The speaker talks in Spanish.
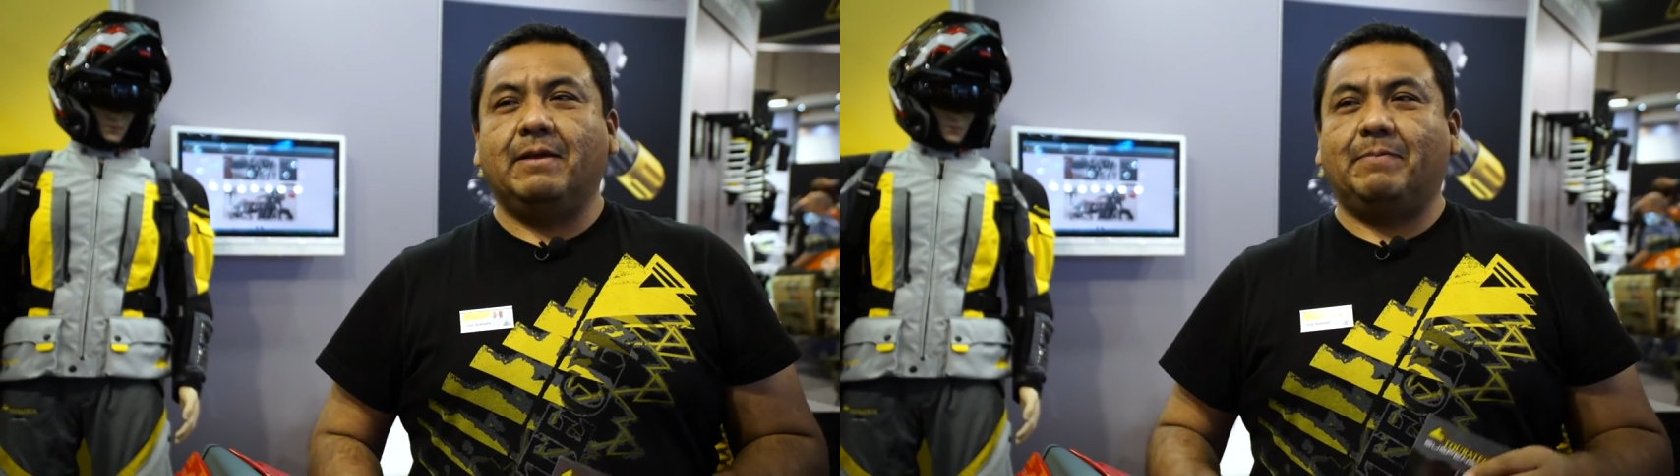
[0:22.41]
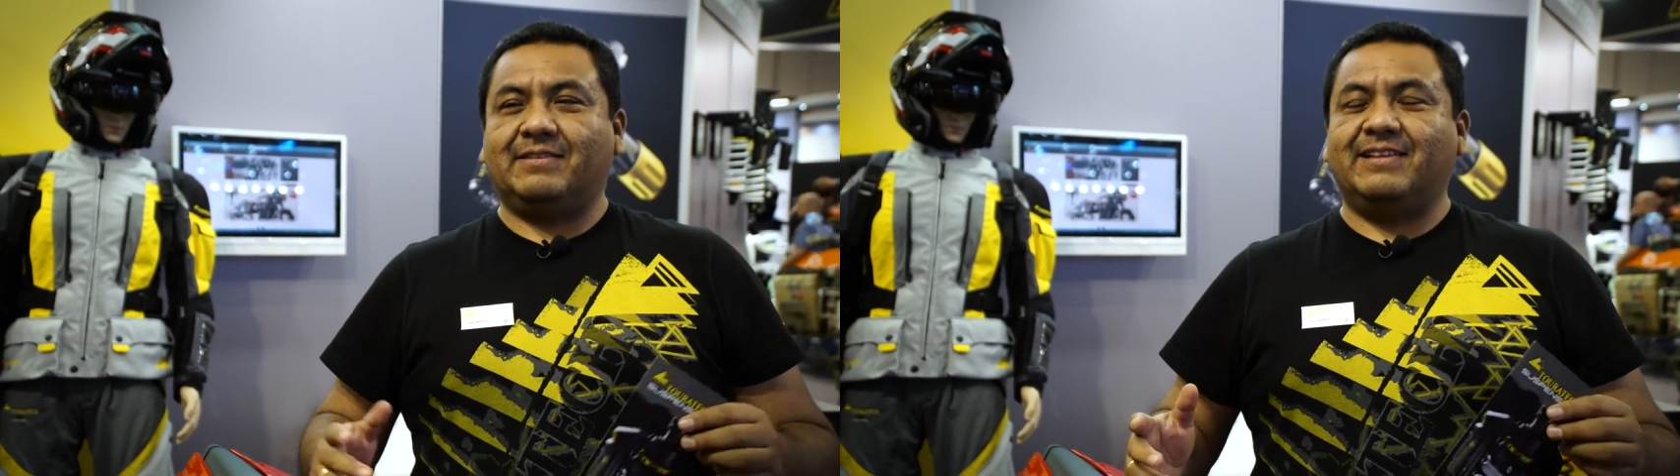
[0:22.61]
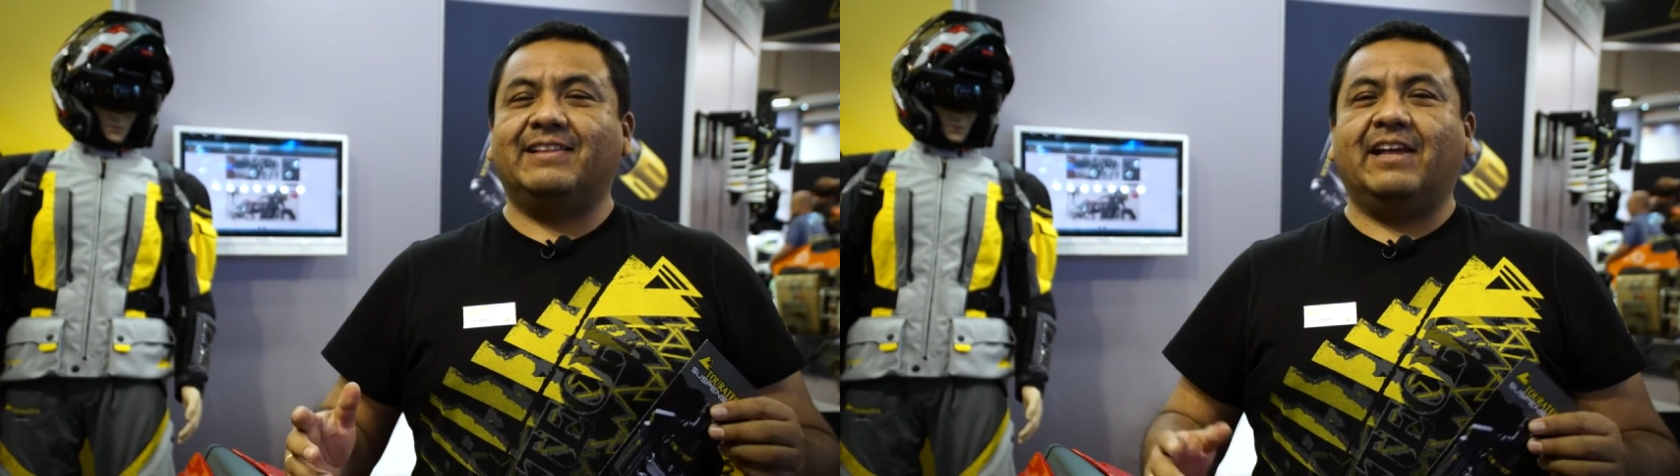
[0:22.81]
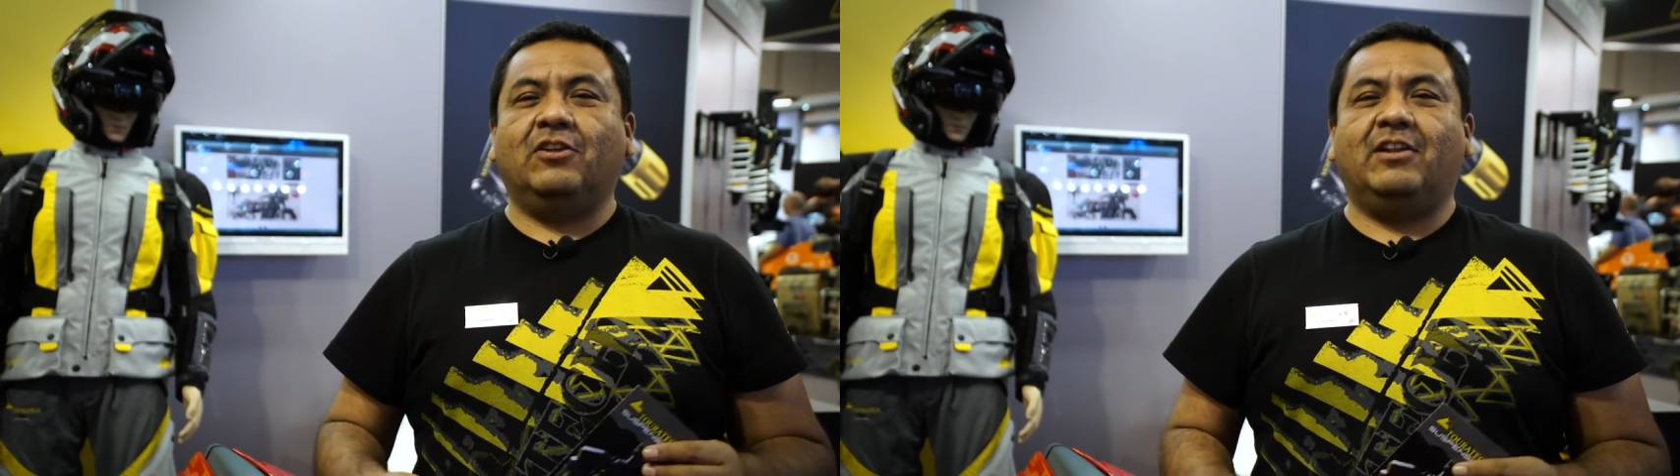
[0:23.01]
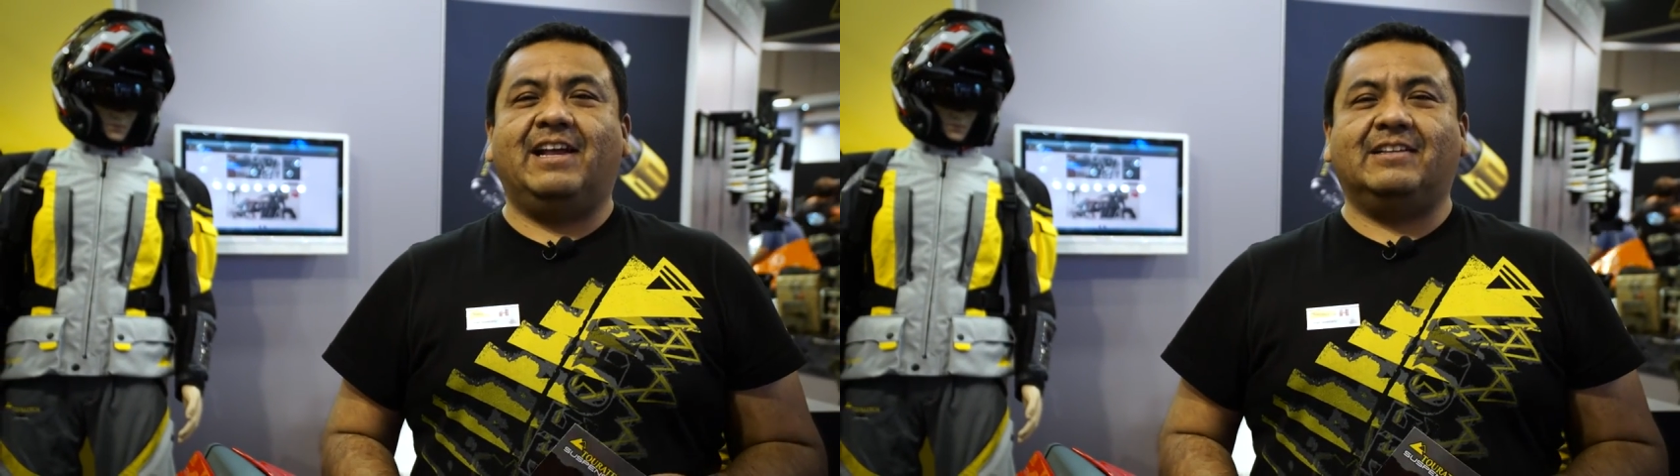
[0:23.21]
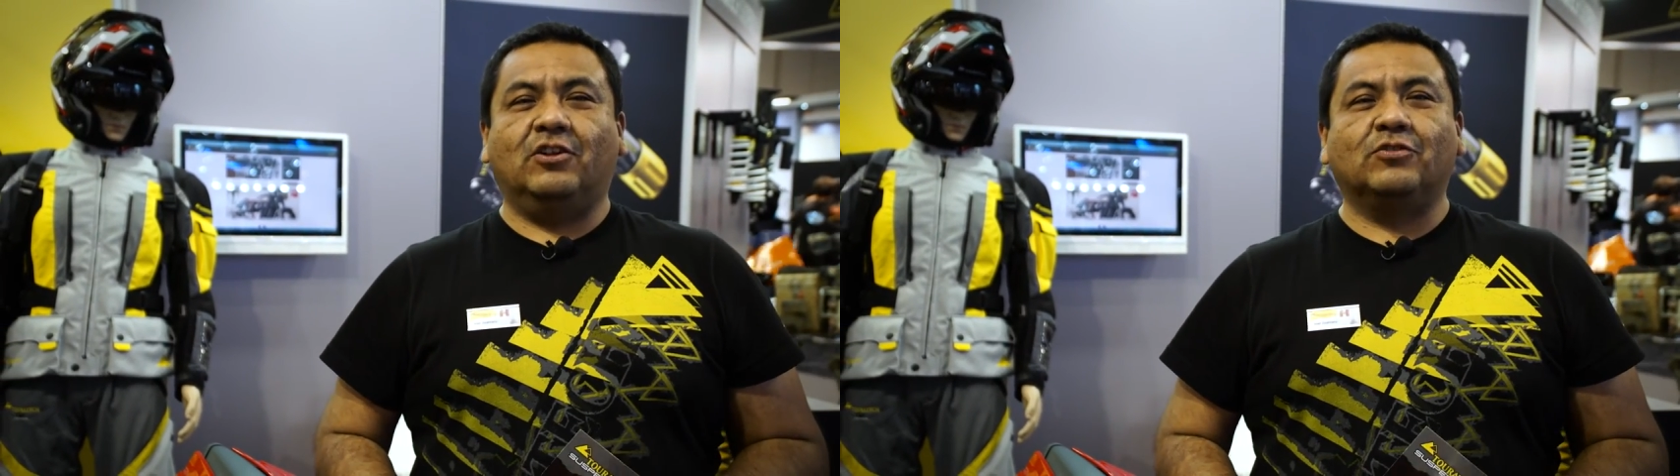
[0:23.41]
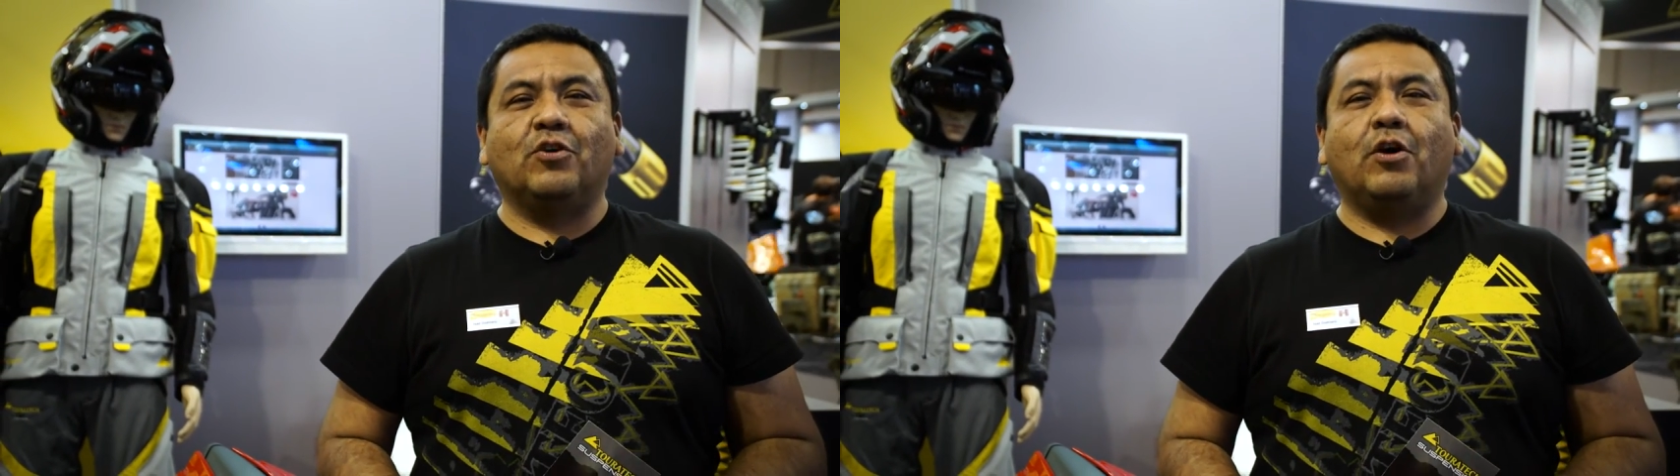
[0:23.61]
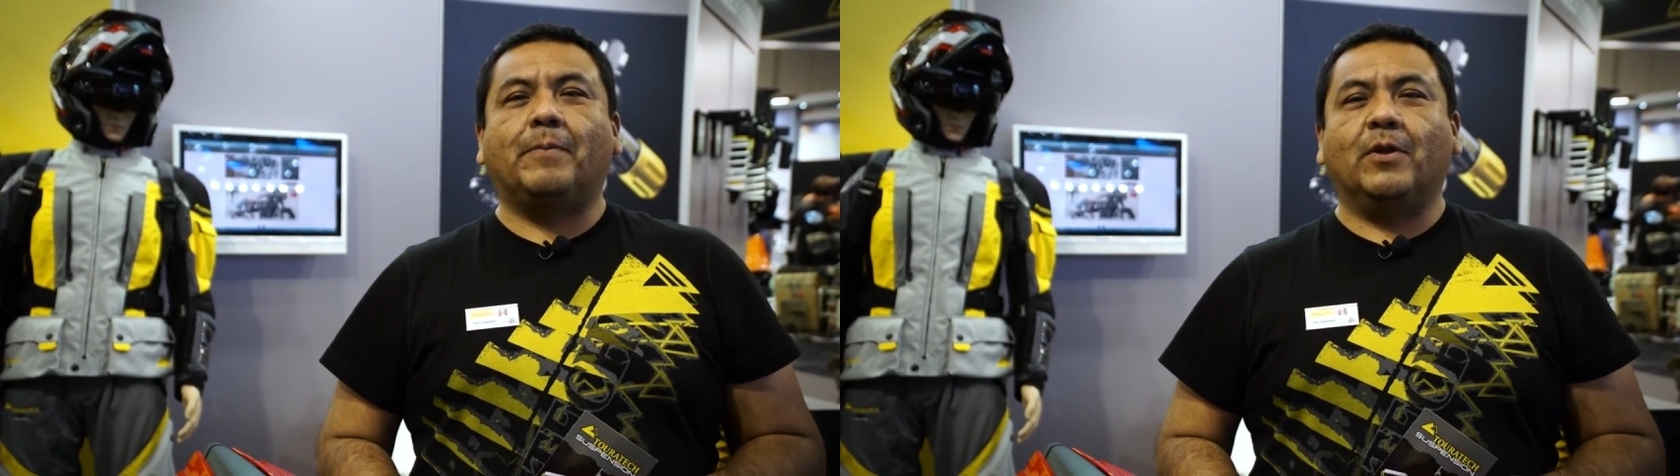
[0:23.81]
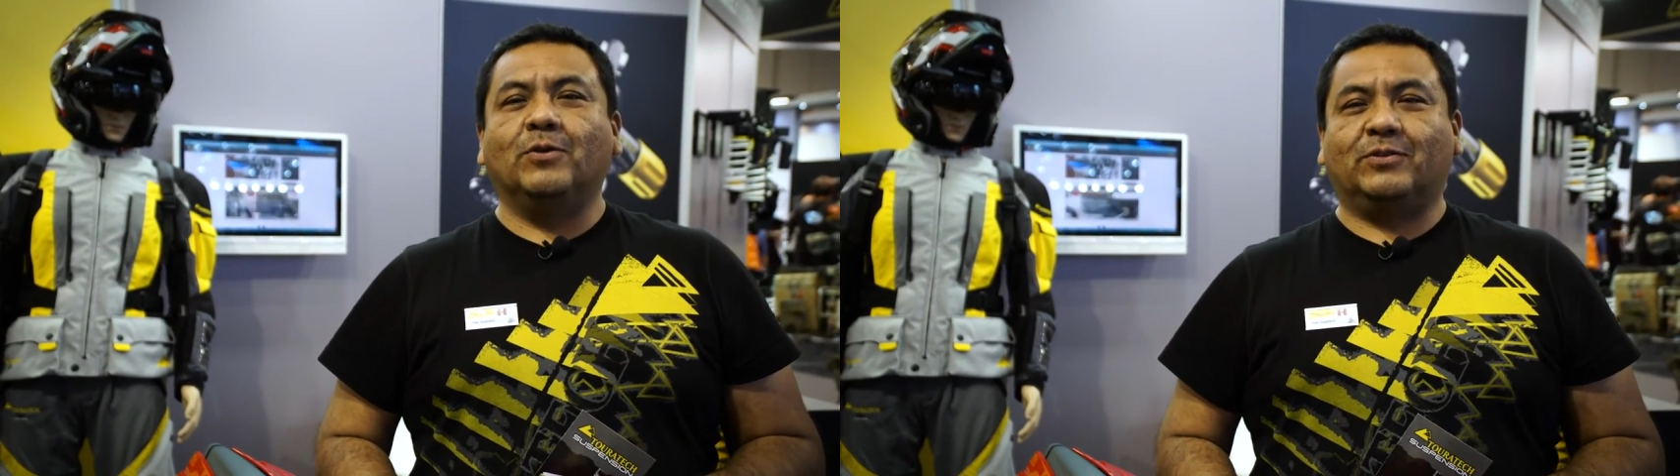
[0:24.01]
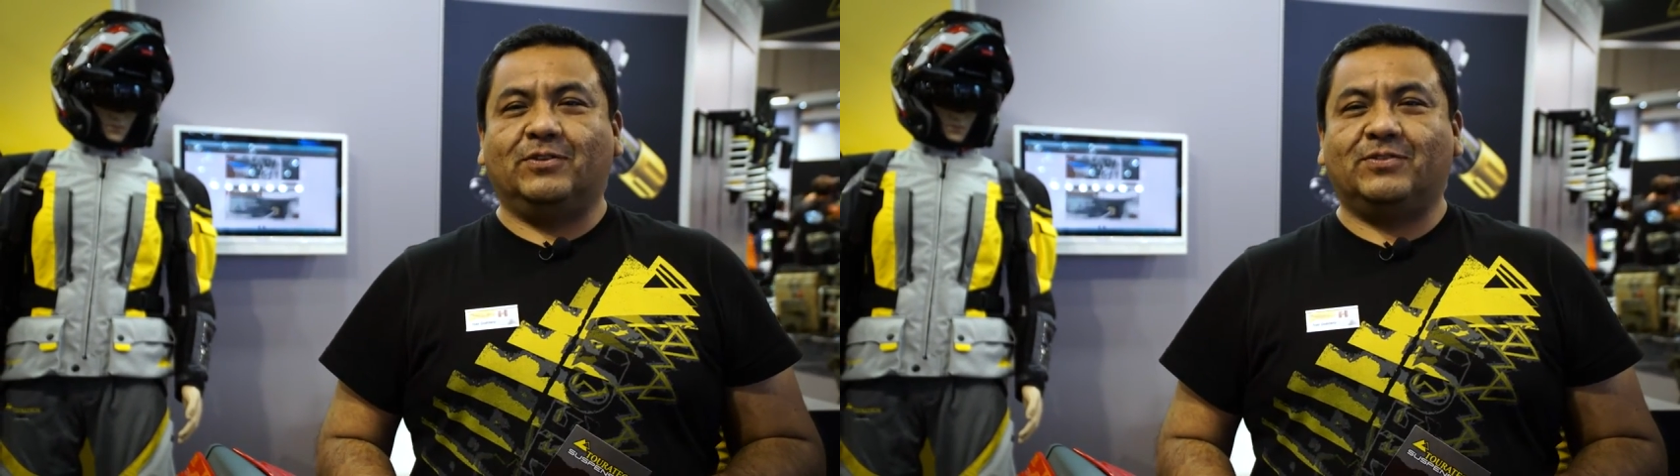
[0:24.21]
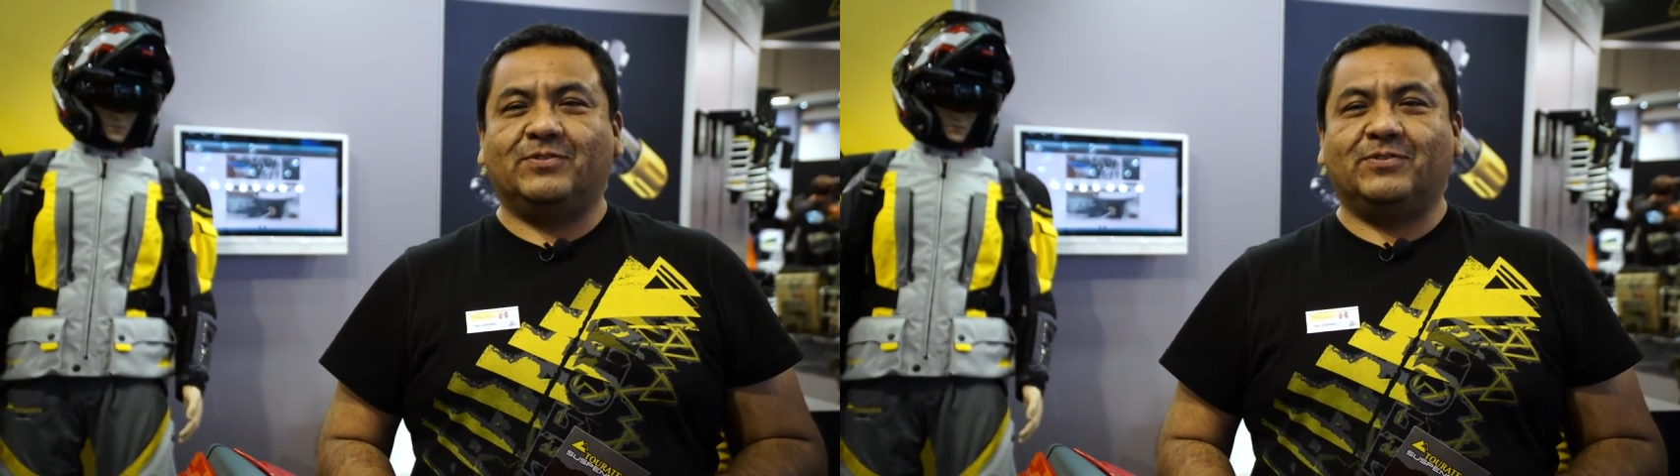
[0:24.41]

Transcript: y presentándoles los nuevos productos.